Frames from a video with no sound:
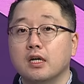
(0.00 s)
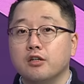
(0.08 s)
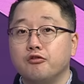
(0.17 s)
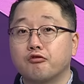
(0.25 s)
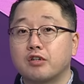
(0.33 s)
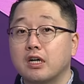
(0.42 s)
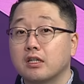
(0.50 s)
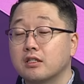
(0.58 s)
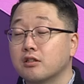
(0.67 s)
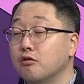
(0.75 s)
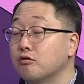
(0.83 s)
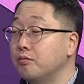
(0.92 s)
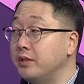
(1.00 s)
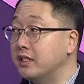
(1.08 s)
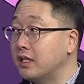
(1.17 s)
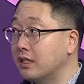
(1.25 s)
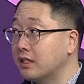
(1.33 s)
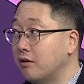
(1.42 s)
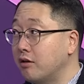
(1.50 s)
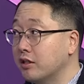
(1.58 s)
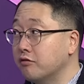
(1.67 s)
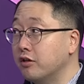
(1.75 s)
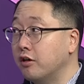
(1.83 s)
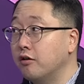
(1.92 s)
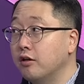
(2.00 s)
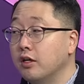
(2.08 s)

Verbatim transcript: 유가 같은 경우도 비슷한 상황이고요.